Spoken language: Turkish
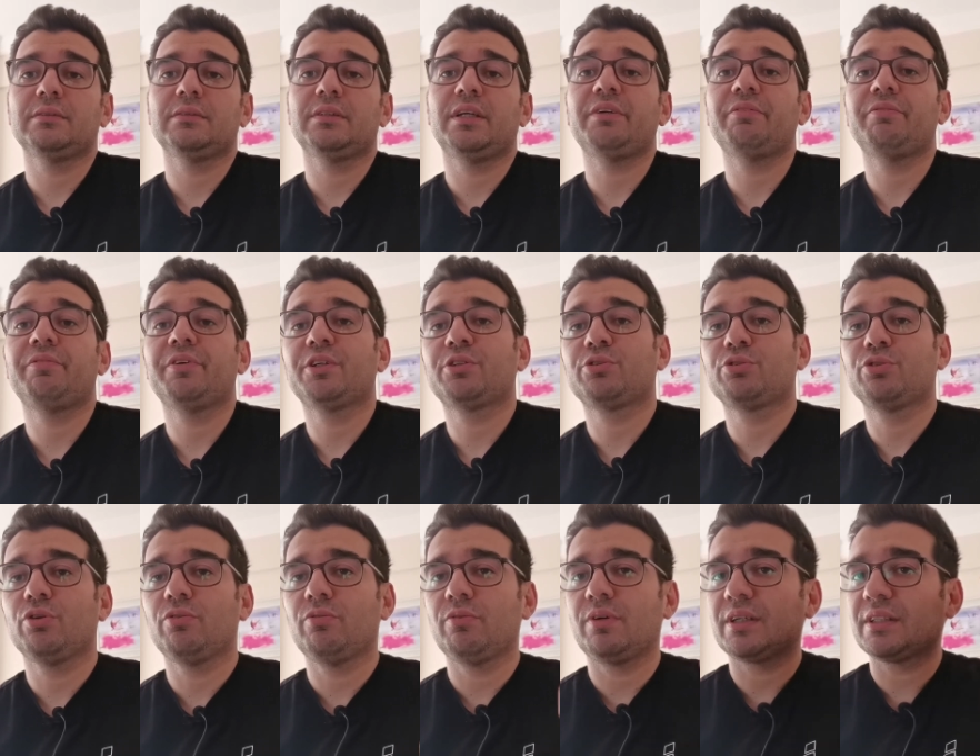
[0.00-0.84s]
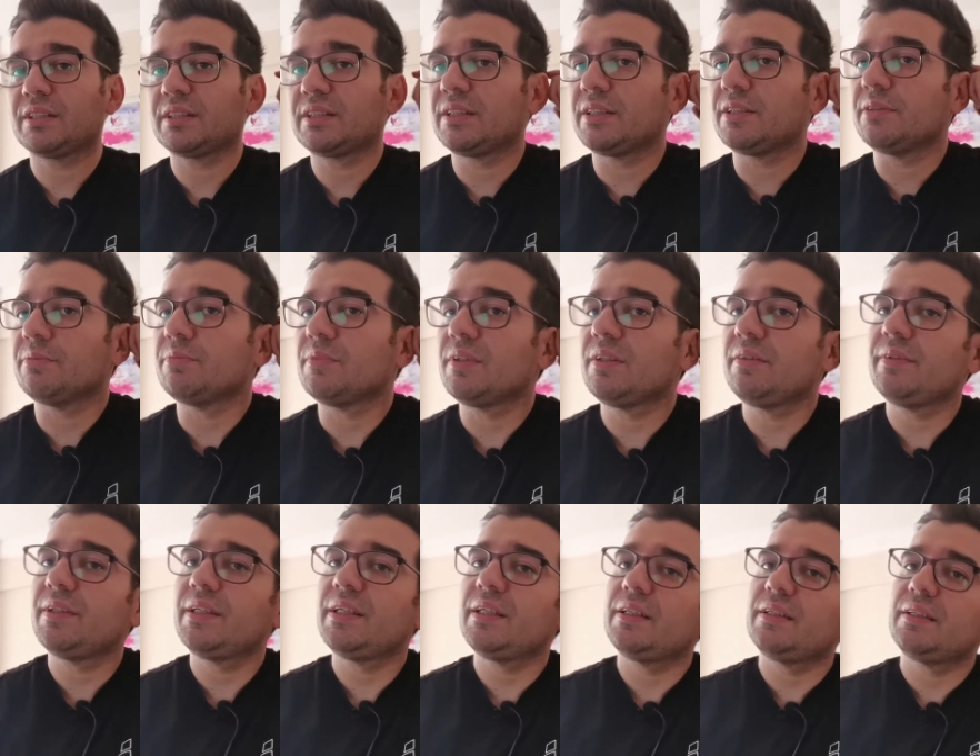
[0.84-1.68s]
enfeksiyon vardı
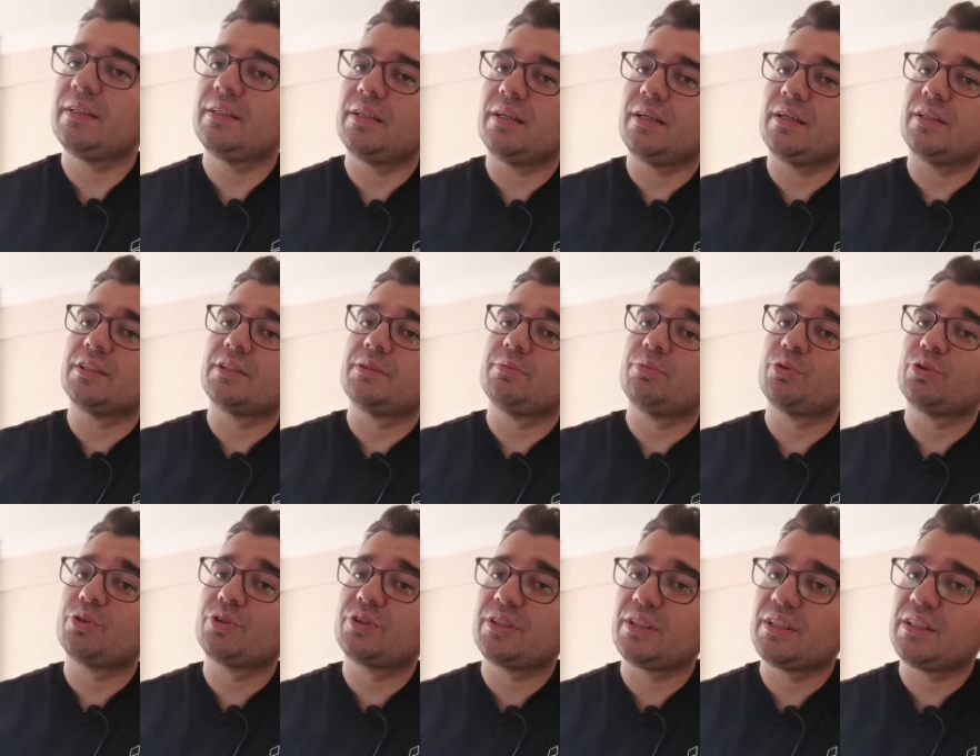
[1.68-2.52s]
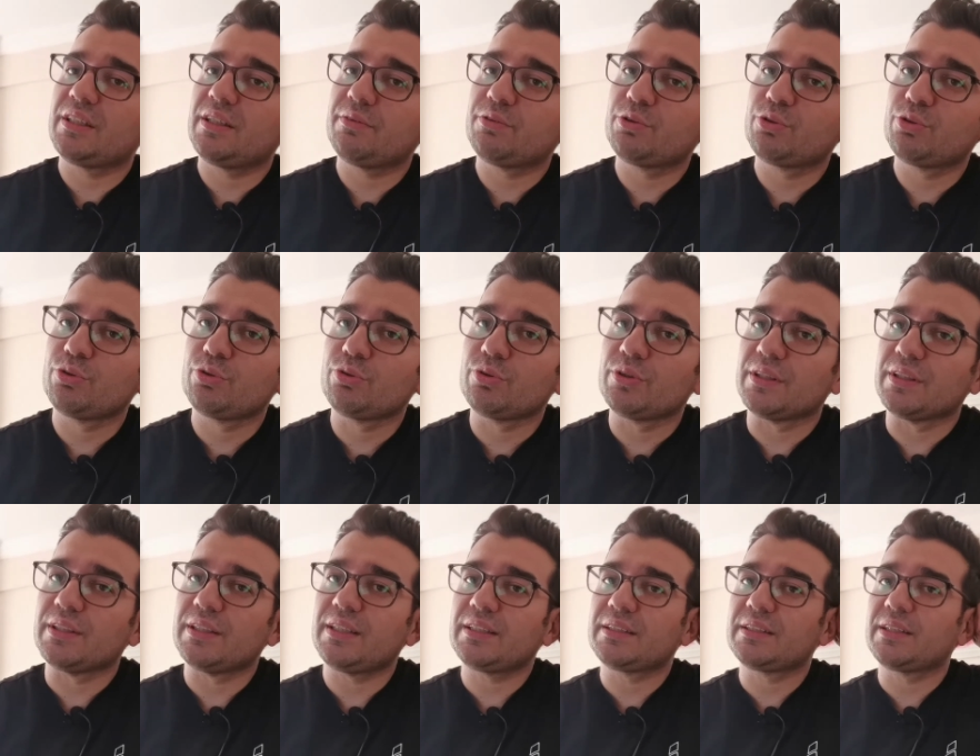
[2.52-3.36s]
kanımda ve e, antibiyotik tedavisi
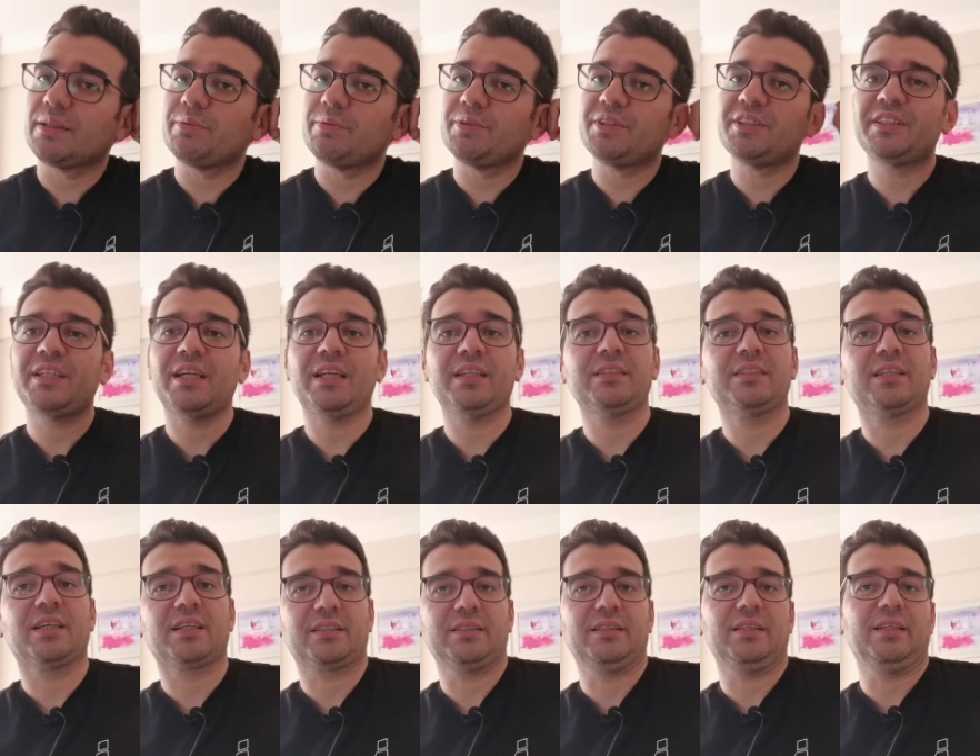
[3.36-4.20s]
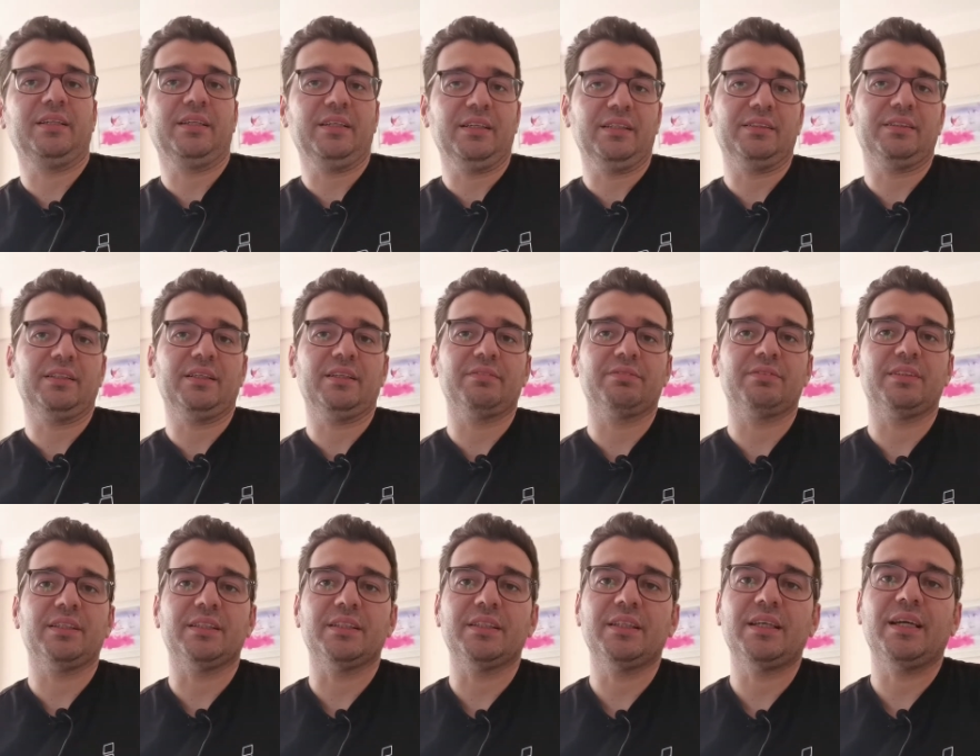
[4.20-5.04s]
uyguladılar. Tabi diren taktılar yan
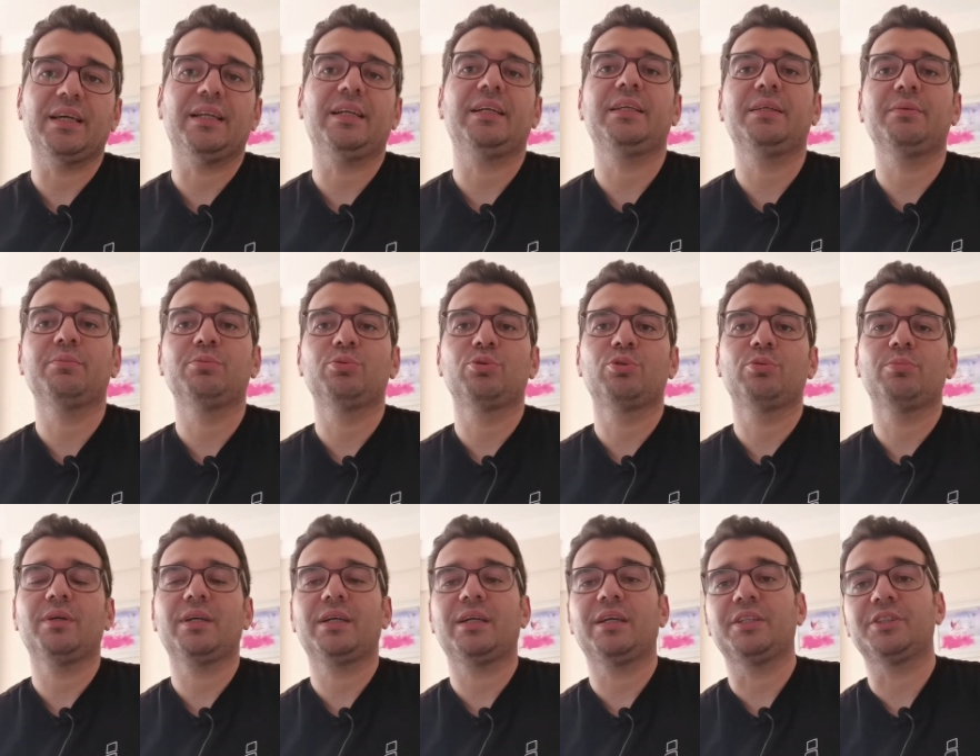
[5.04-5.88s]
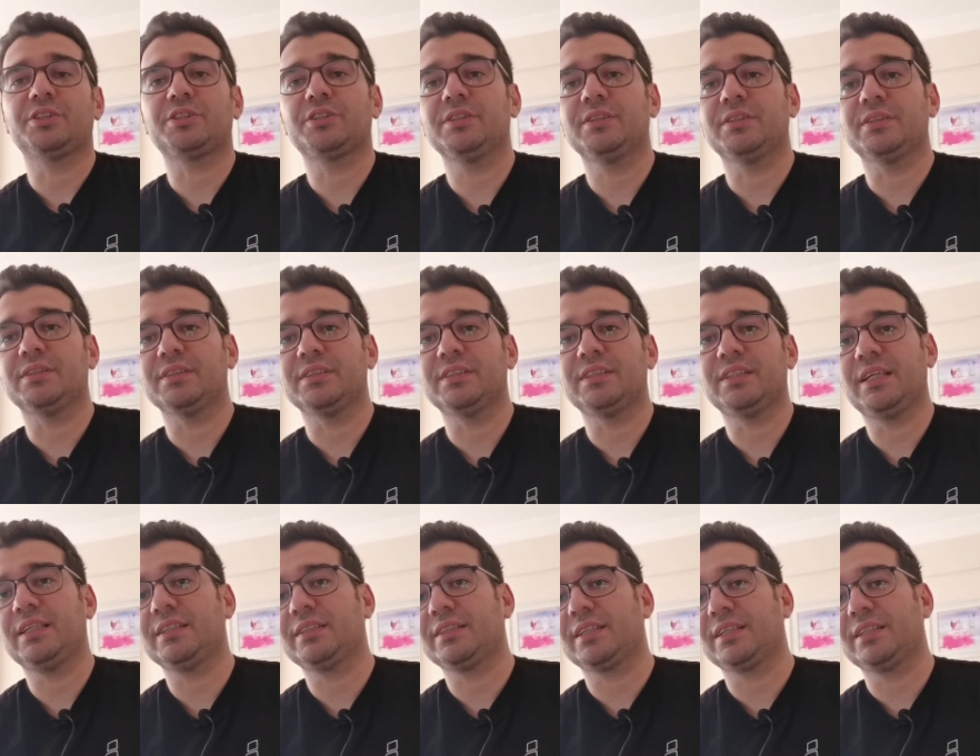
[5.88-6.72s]
taraftan da herhangi bir duruma karşı.
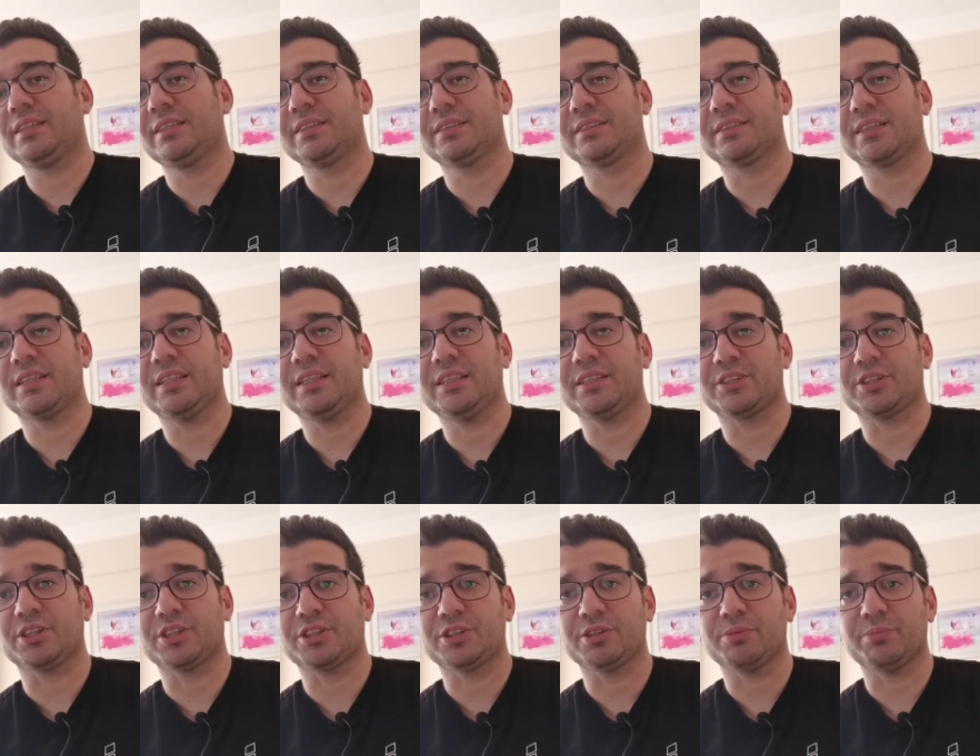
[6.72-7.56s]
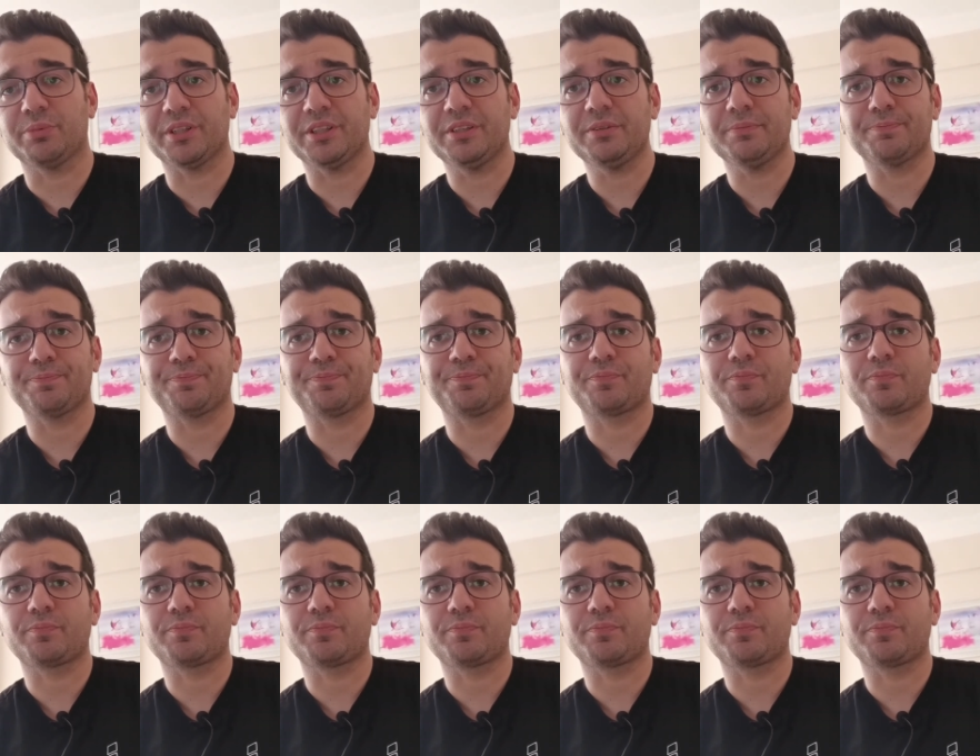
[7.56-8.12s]
Diren takılırsa da şaşırmayın.